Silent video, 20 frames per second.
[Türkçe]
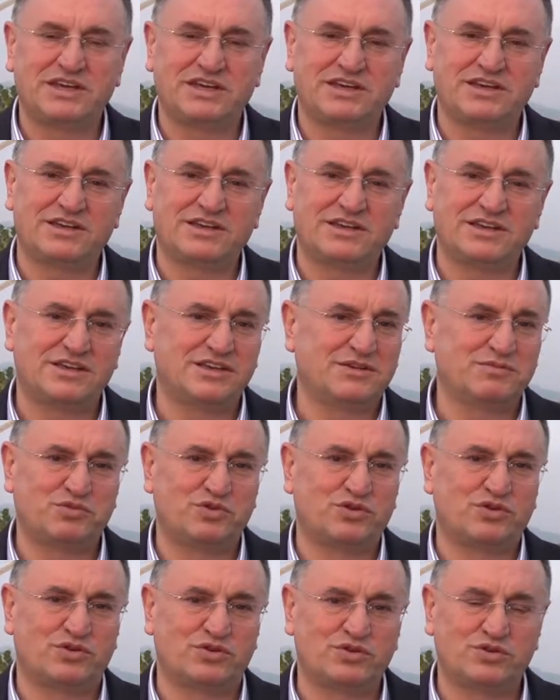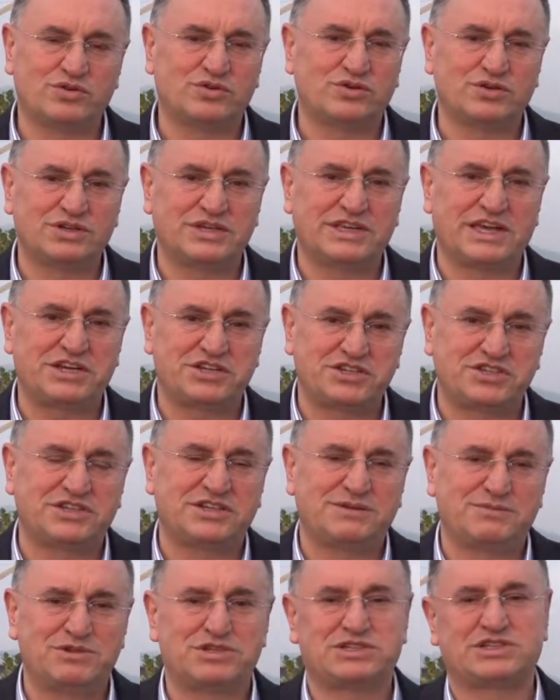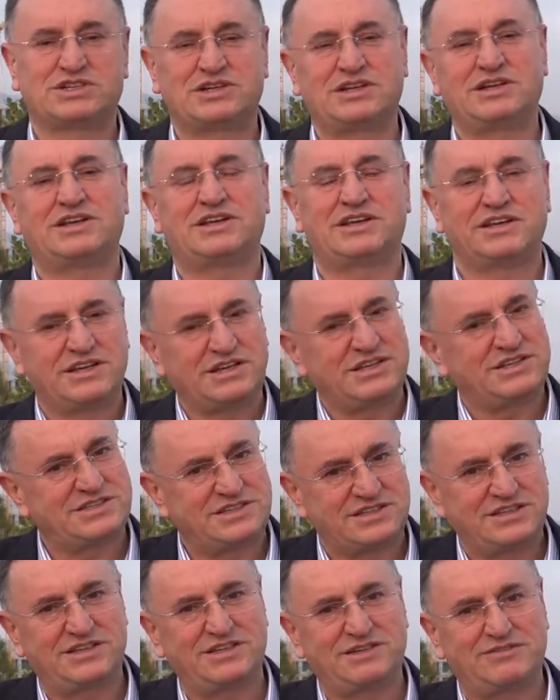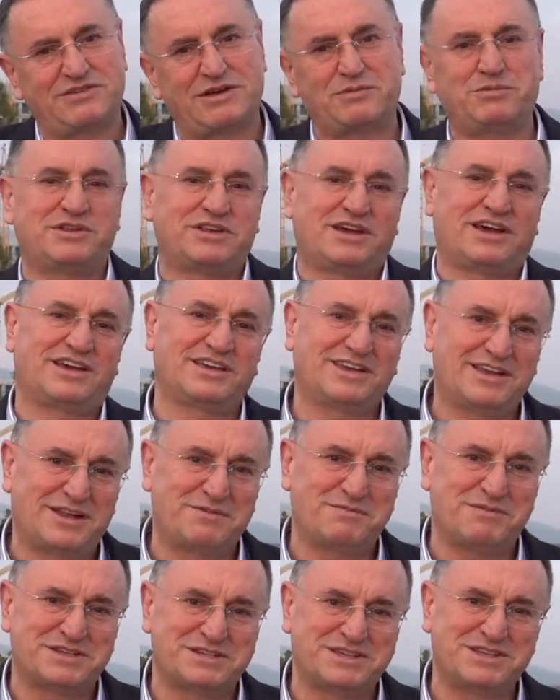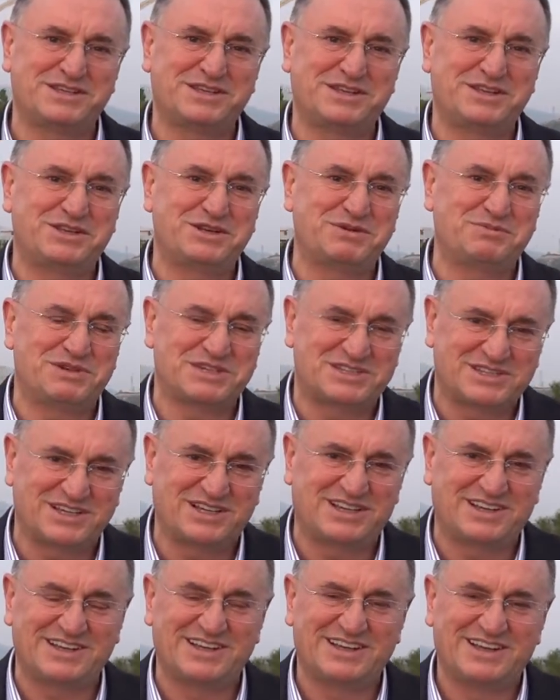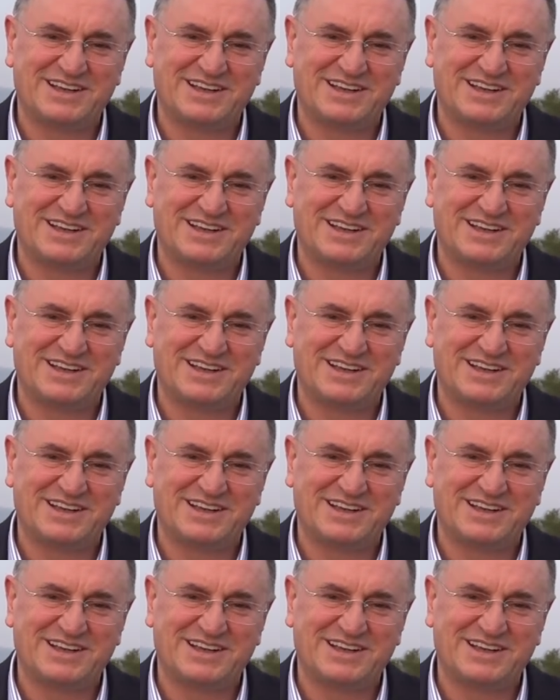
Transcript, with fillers: ki bu e, geçtiğimiz yıl gitsin ve bir daha gelmesin dediğimiz yıl